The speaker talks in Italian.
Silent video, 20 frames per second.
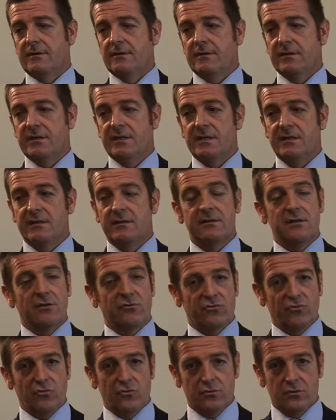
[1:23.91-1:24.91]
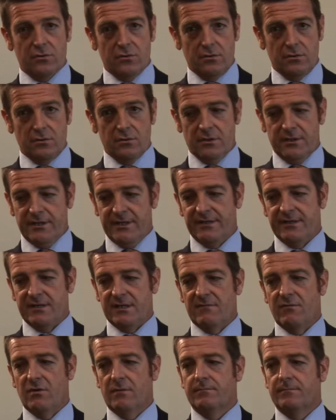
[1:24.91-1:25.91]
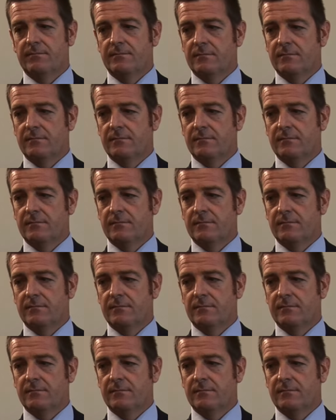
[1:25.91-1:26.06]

eh, di tessuto connettivo.